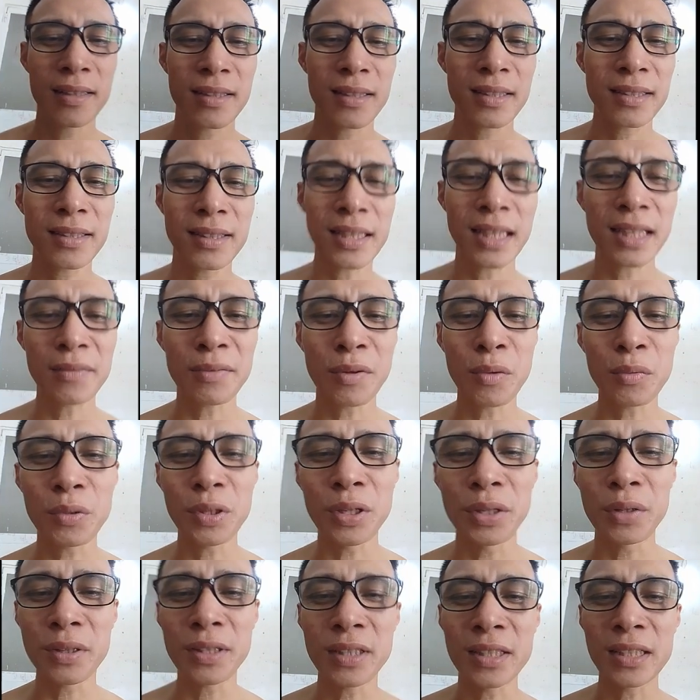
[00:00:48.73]
Cái tranh phong
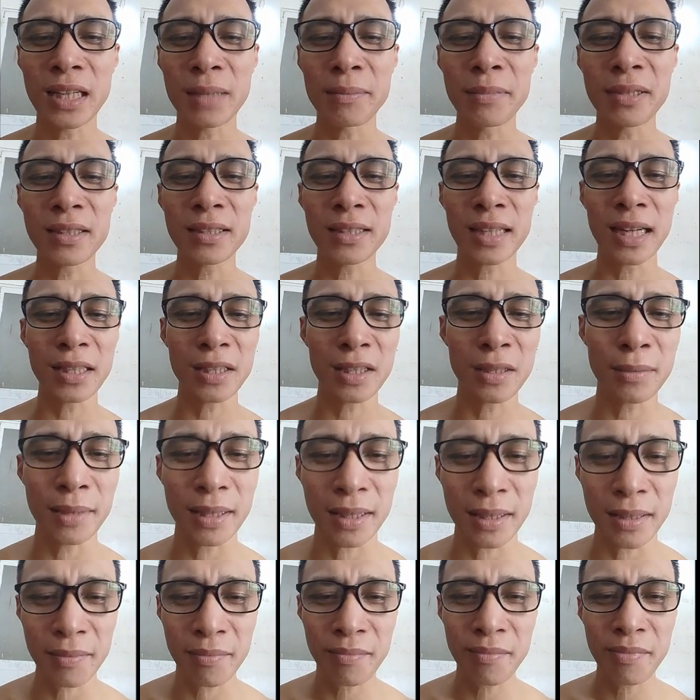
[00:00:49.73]
thủy nó chỉ là bức tranh thôi
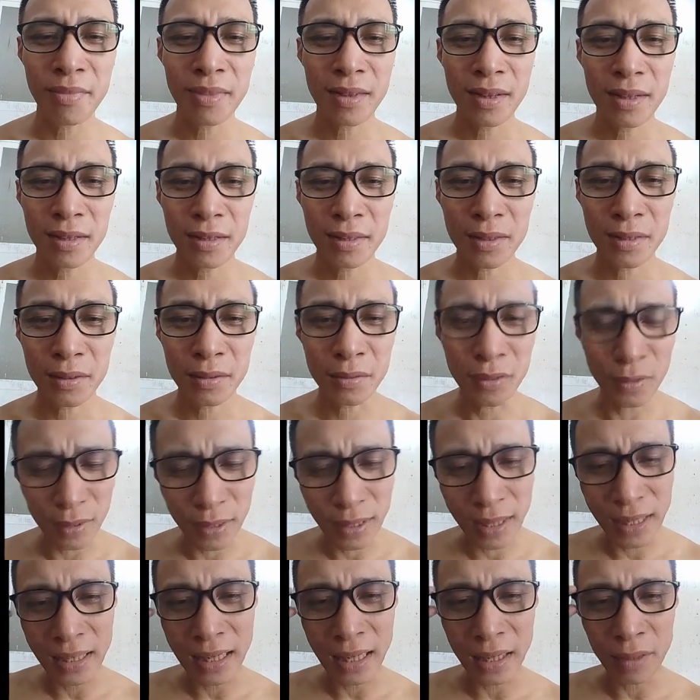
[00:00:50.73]
mà, nó
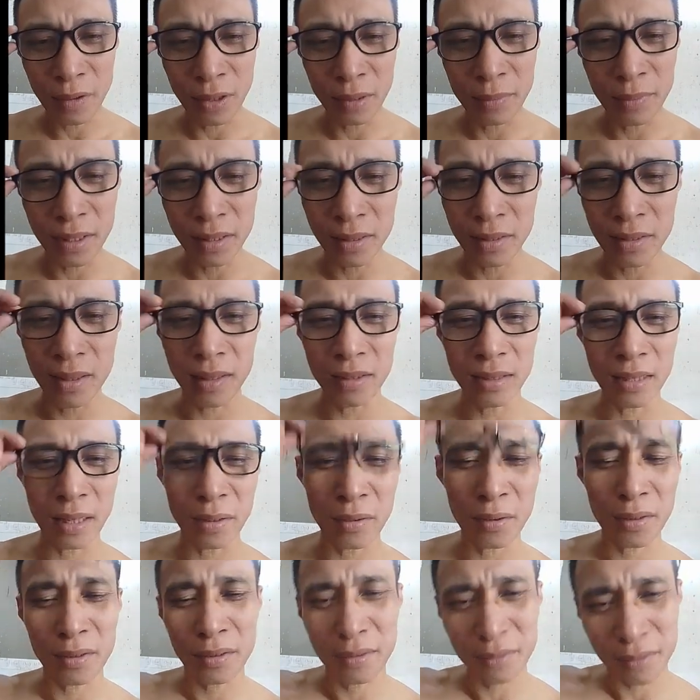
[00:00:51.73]
lấy ra khỏi bức tường là
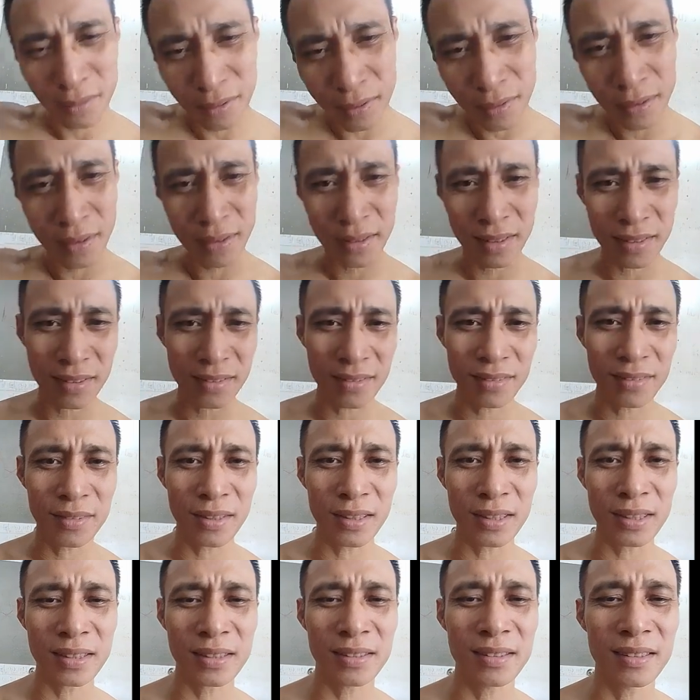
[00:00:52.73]
nó nó nó, nó,
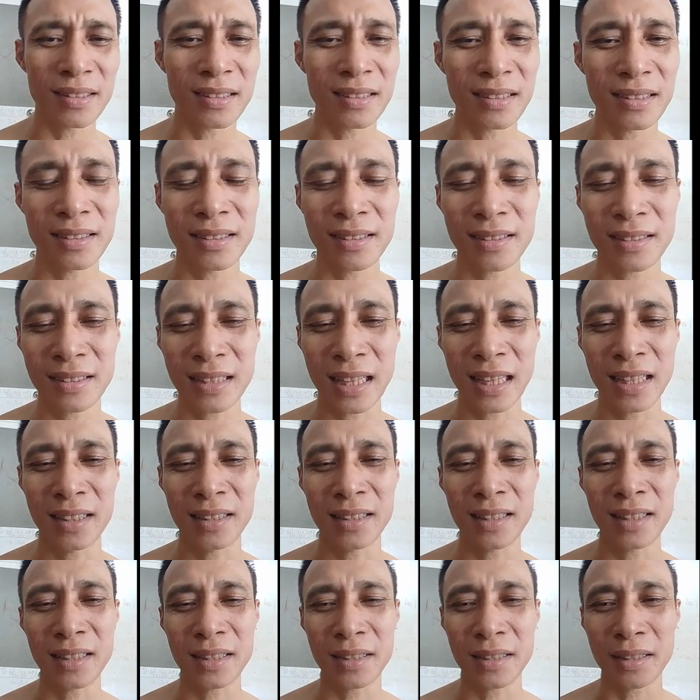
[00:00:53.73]
nó thành
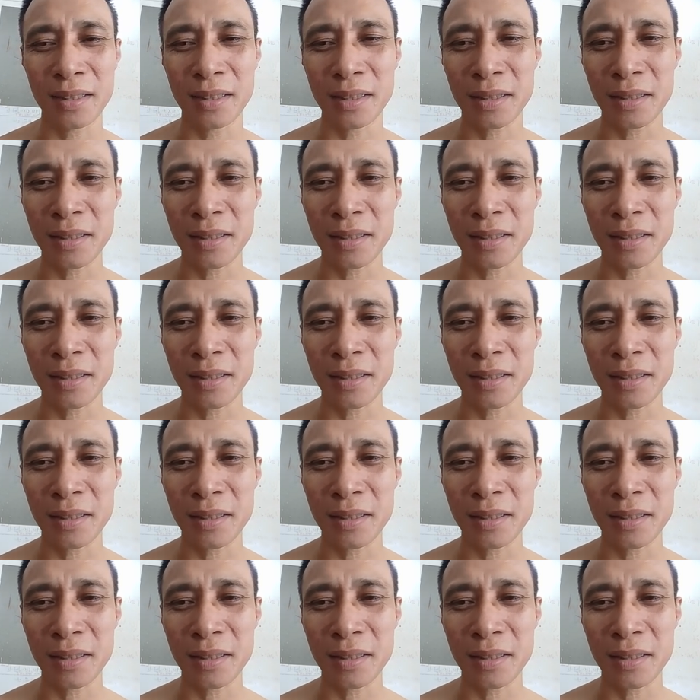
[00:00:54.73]
cái